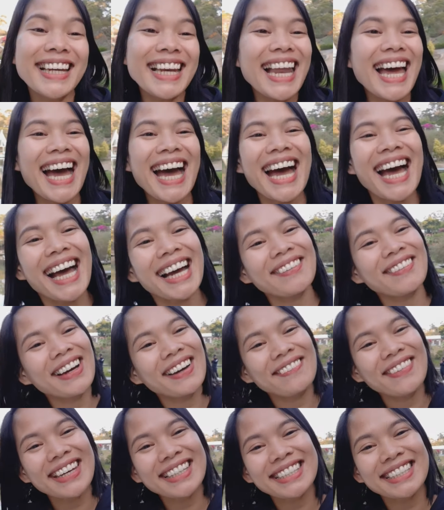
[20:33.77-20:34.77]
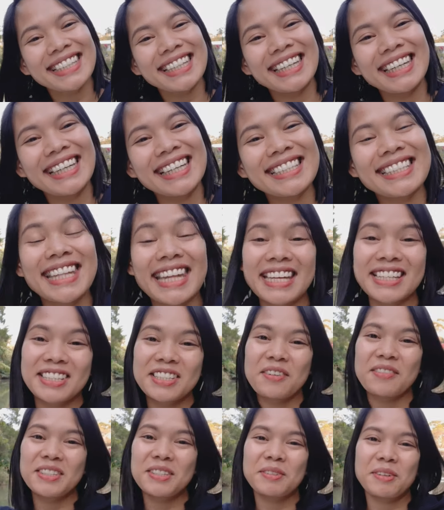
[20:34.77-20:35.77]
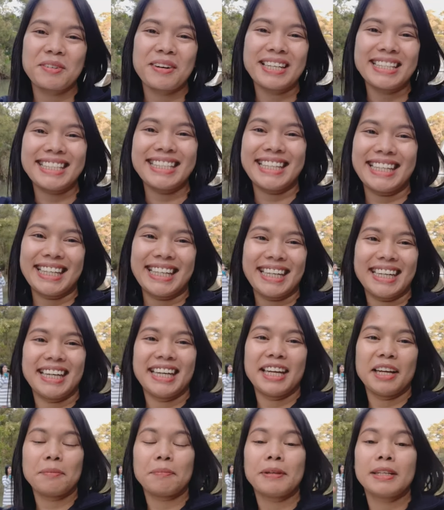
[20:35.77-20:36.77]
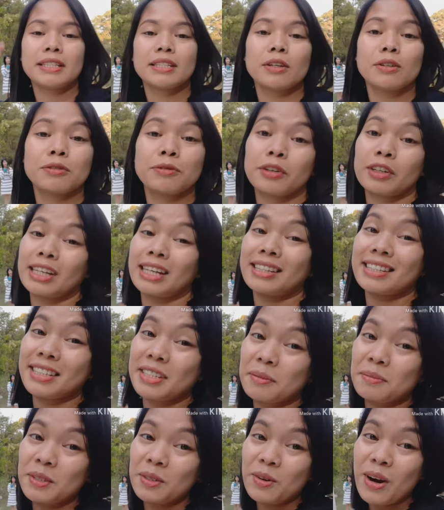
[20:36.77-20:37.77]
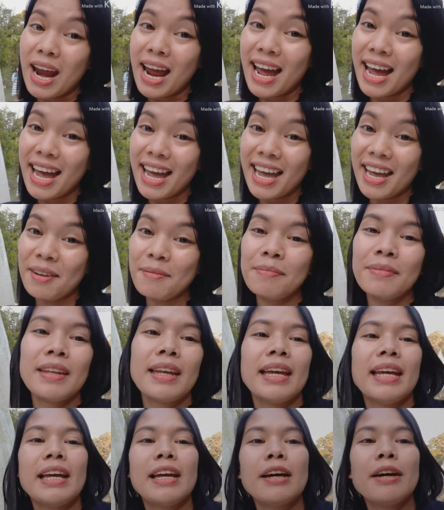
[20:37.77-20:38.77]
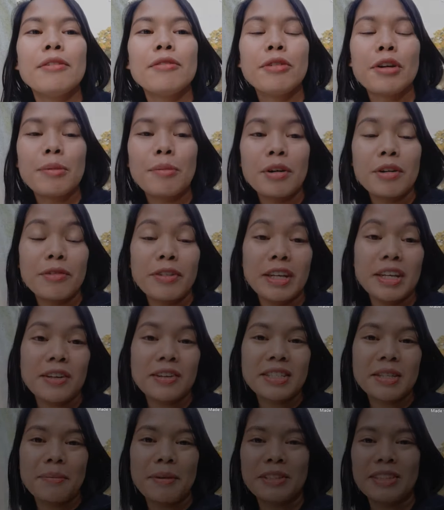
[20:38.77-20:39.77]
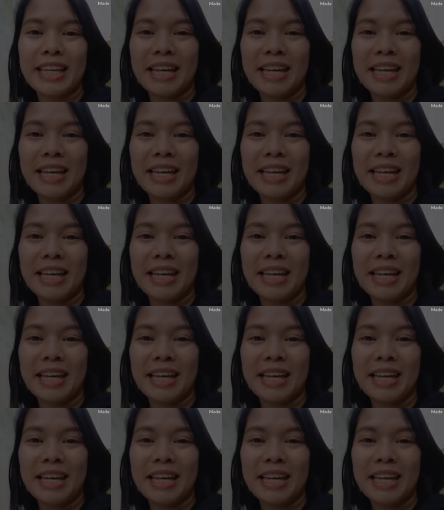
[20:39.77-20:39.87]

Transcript: Yun lang, mga beshies. Thank you so much for watching. Please don't forget to subscribe for more videos about